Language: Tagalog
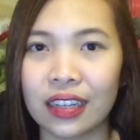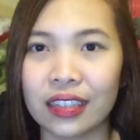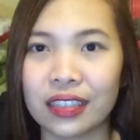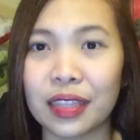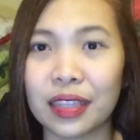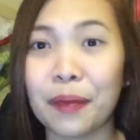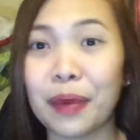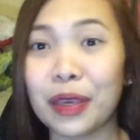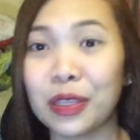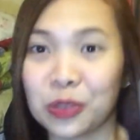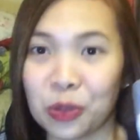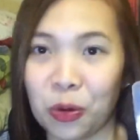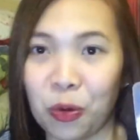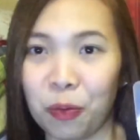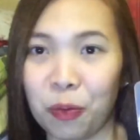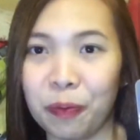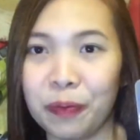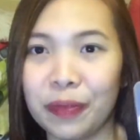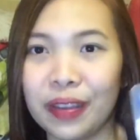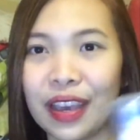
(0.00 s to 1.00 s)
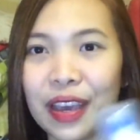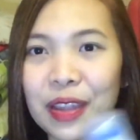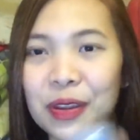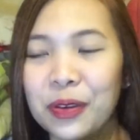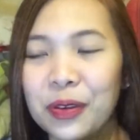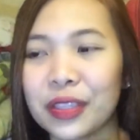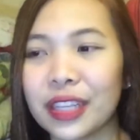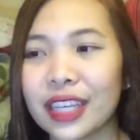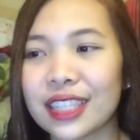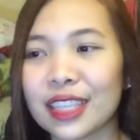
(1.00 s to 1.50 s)
na may soap,
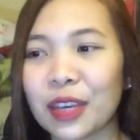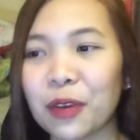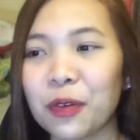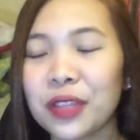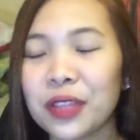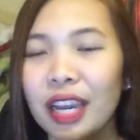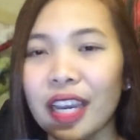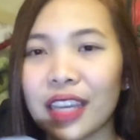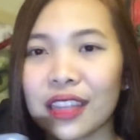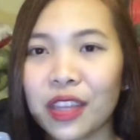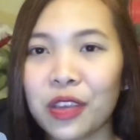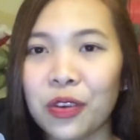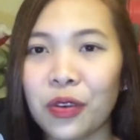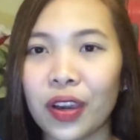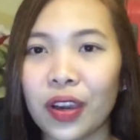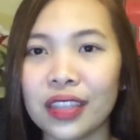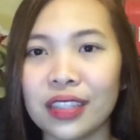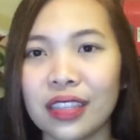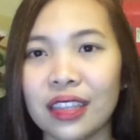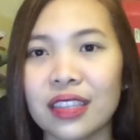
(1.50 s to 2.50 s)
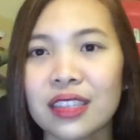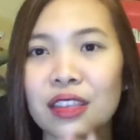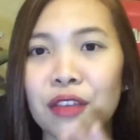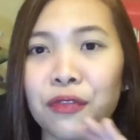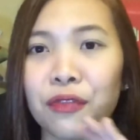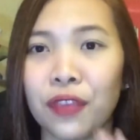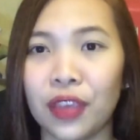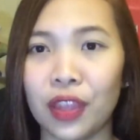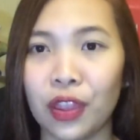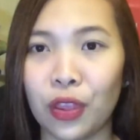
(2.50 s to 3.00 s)
ganun. Kasi kung nakita nyo kanina
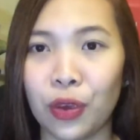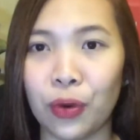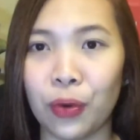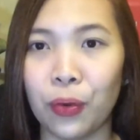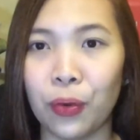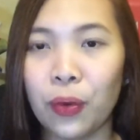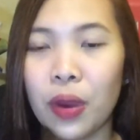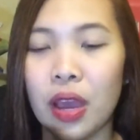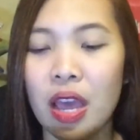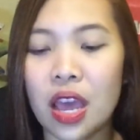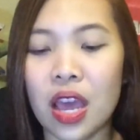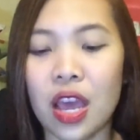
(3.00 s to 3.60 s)
sa video,